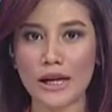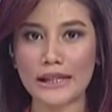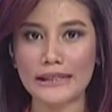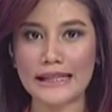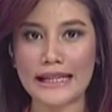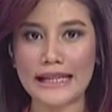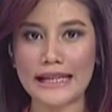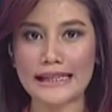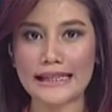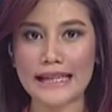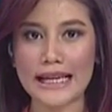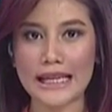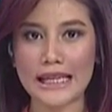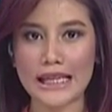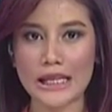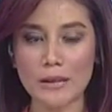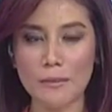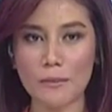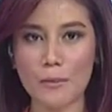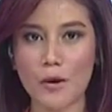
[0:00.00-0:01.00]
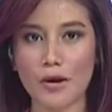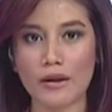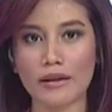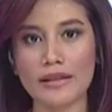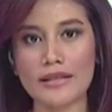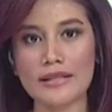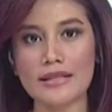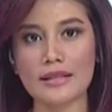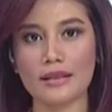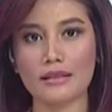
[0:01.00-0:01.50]
dari TNI,
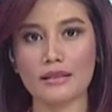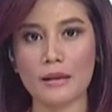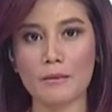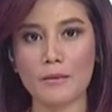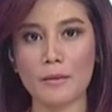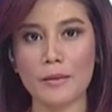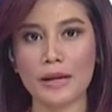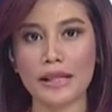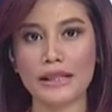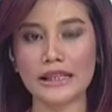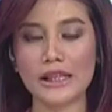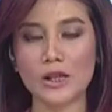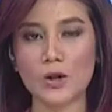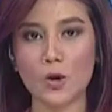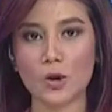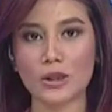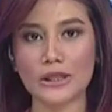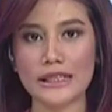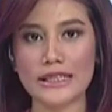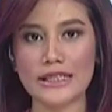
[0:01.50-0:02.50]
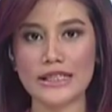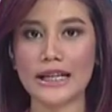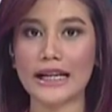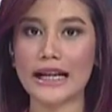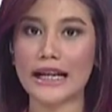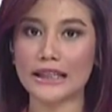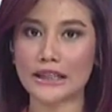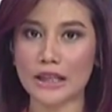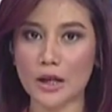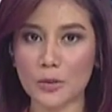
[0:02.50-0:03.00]
Polri, serta pemerintah kota
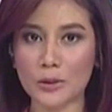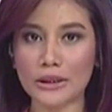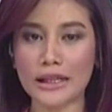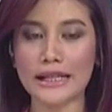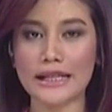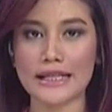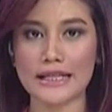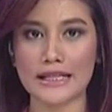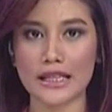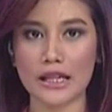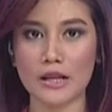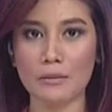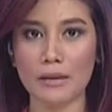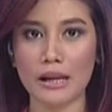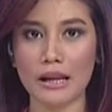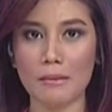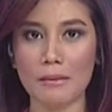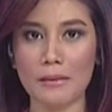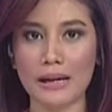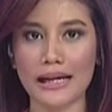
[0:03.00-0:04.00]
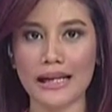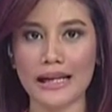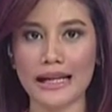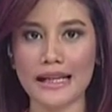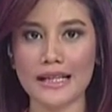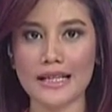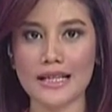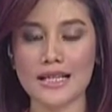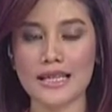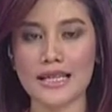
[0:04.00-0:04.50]
Jakarta Utara Senin malam
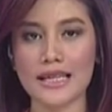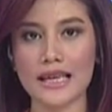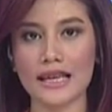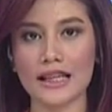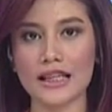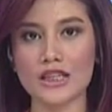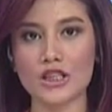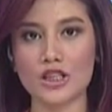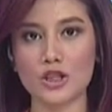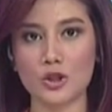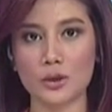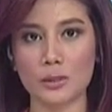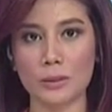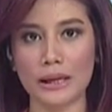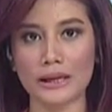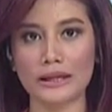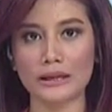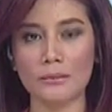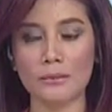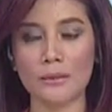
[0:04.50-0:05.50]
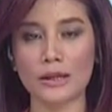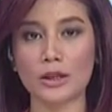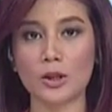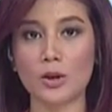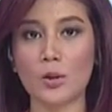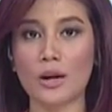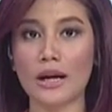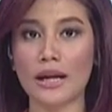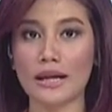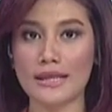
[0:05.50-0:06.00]
menggelar razia ke sejumlah tempat
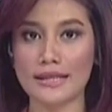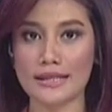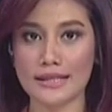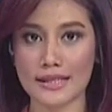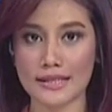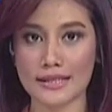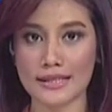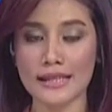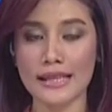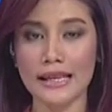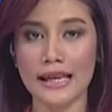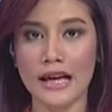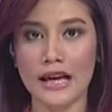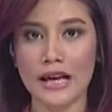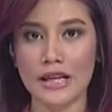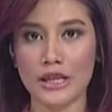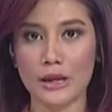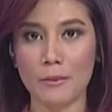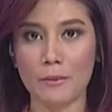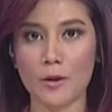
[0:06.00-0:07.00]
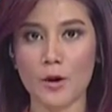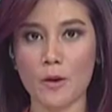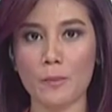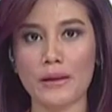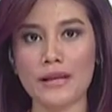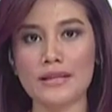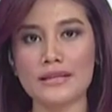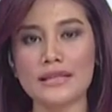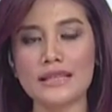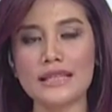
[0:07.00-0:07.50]
lokalisasi yang
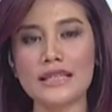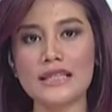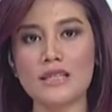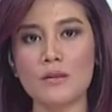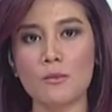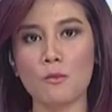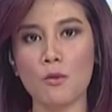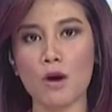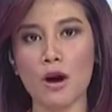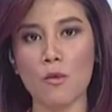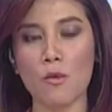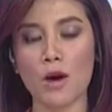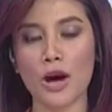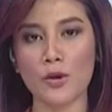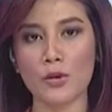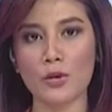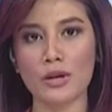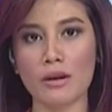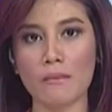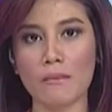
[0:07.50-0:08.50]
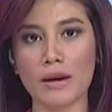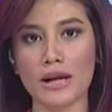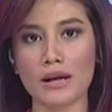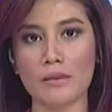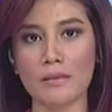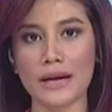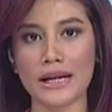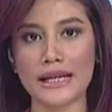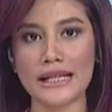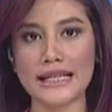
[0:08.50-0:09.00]
beroperasi di sebuah warung
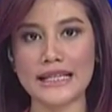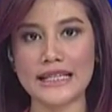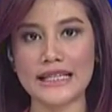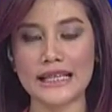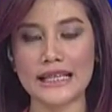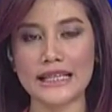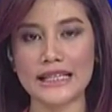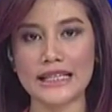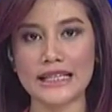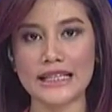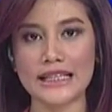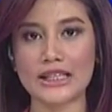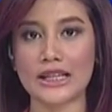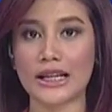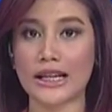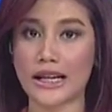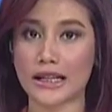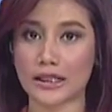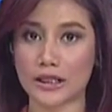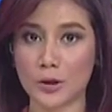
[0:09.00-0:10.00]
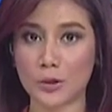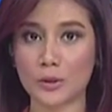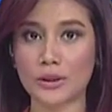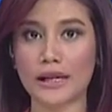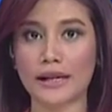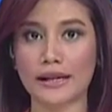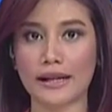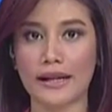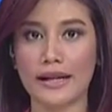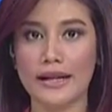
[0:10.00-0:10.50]
remang-remang di Cilincing, Jakarta
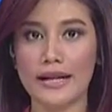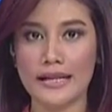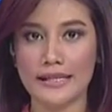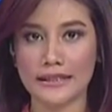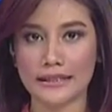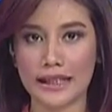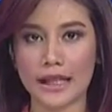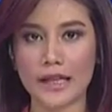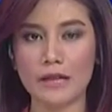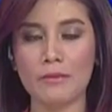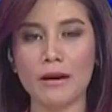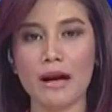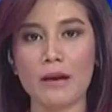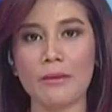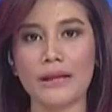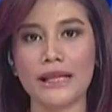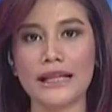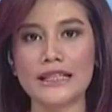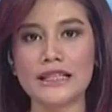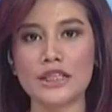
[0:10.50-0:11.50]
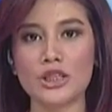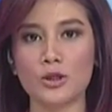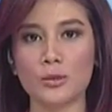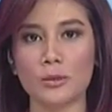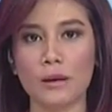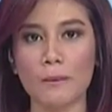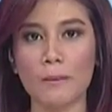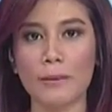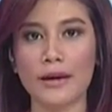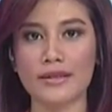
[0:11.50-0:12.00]
Utara. Selain mengamankan
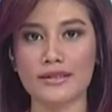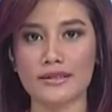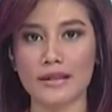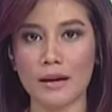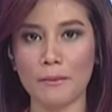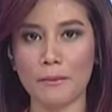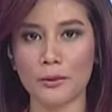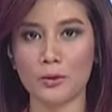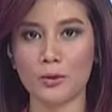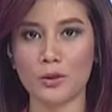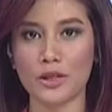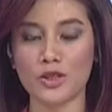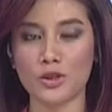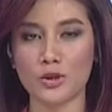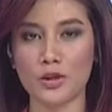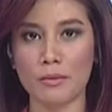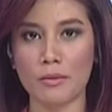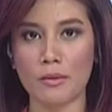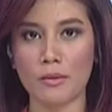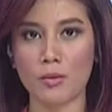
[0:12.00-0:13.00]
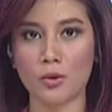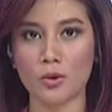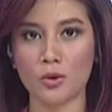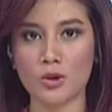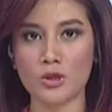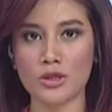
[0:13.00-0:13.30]
sejumlah PSK, petugas juga memutus